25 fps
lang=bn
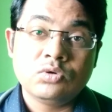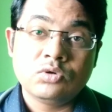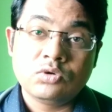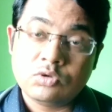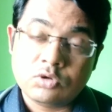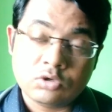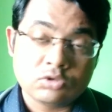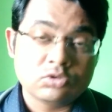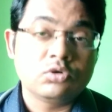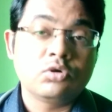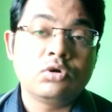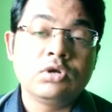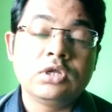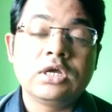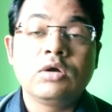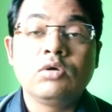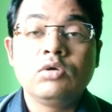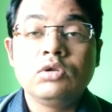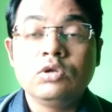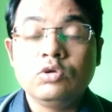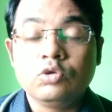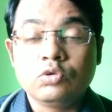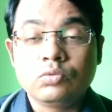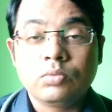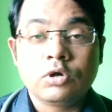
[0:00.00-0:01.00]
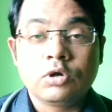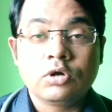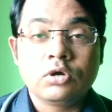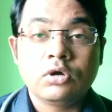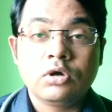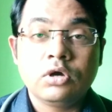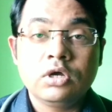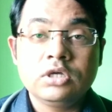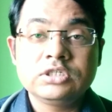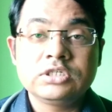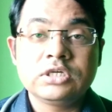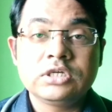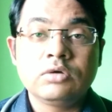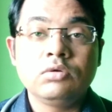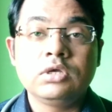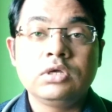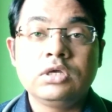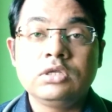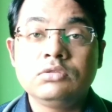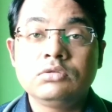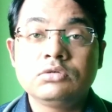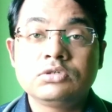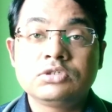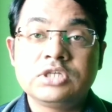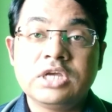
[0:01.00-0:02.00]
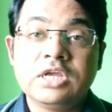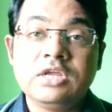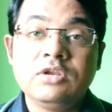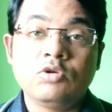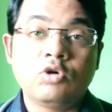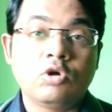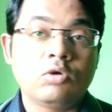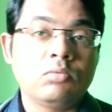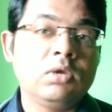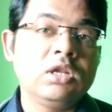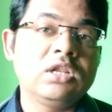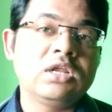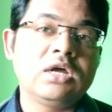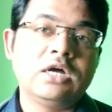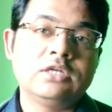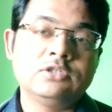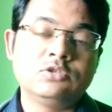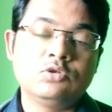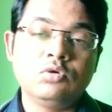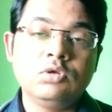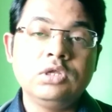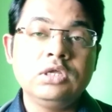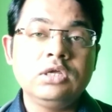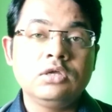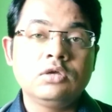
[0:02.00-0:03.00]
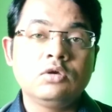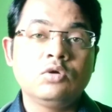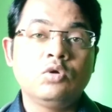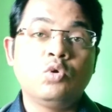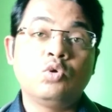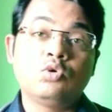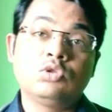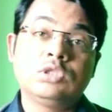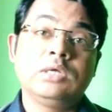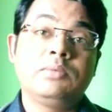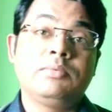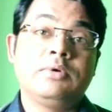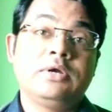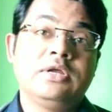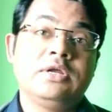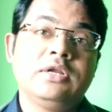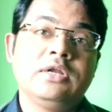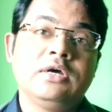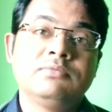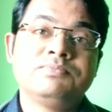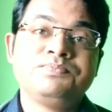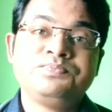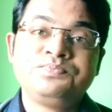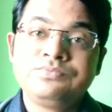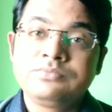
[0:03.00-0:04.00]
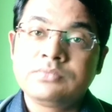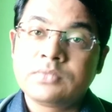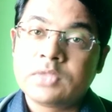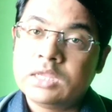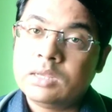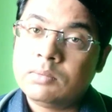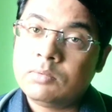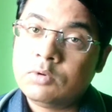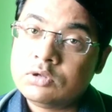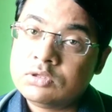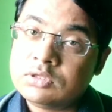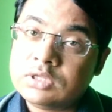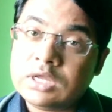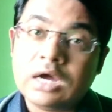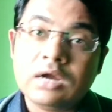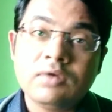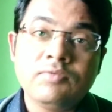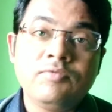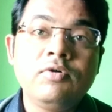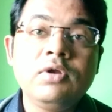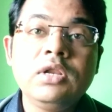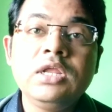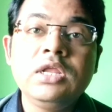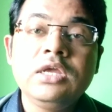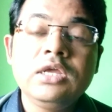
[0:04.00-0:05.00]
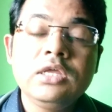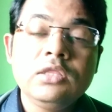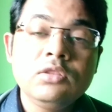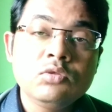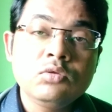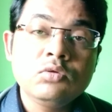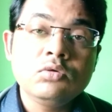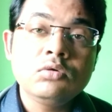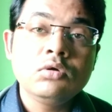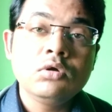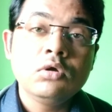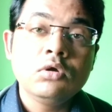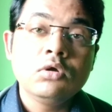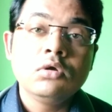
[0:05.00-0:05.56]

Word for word: রক্তকণিকাগুলি উৎপন্ন হয় সেগুলি কিন্তু সেই নর্মাল কাজগুলি করতে পারে না এবং তার ফলে কিন্তু